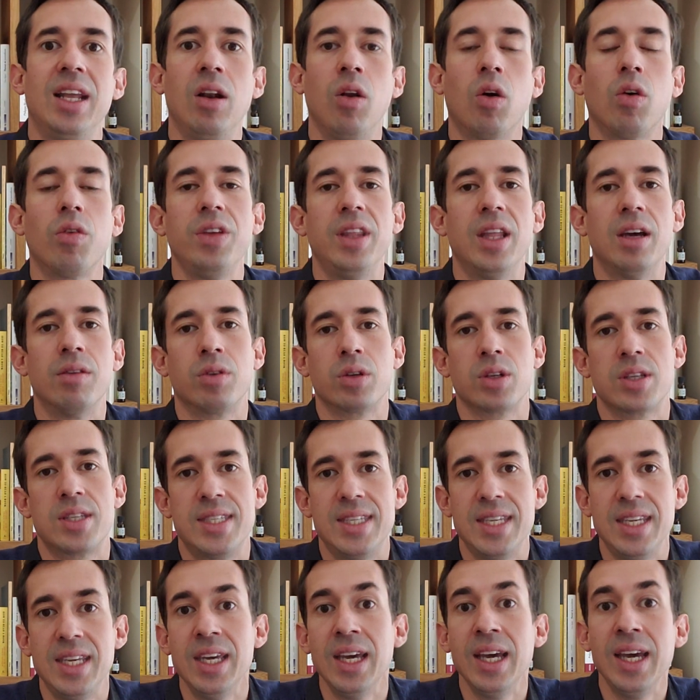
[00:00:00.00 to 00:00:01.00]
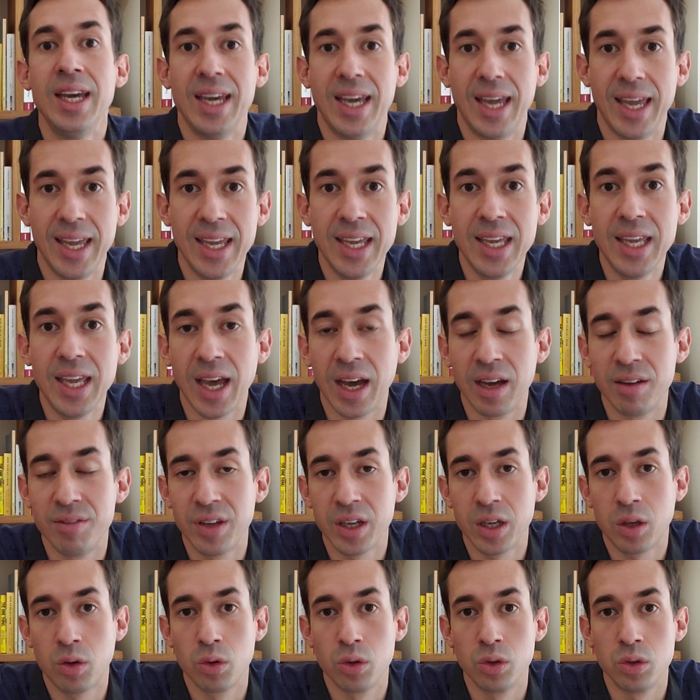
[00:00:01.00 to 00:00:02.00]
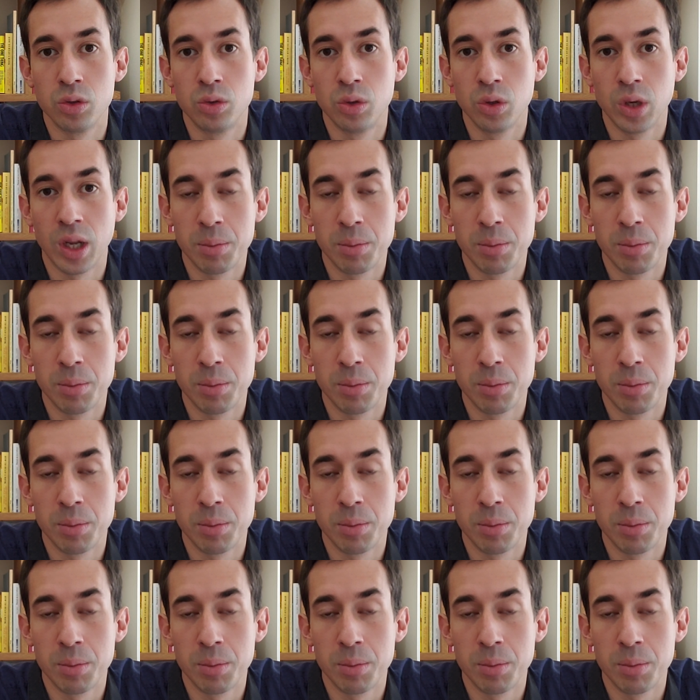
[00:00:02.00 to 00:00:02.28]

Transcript: l'envie d'avancer et avec euh, de